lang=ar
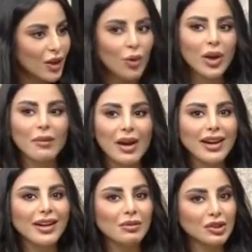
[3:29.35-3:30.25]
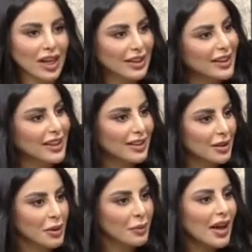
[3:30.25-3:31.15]
وكمان المشاهدين
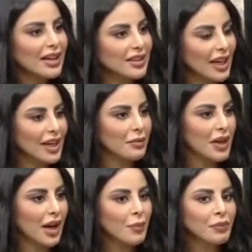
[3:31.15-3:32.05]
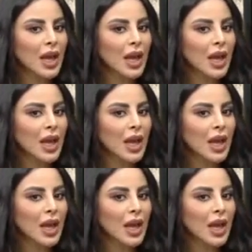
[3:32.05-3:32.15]
نبغاك تعلمنا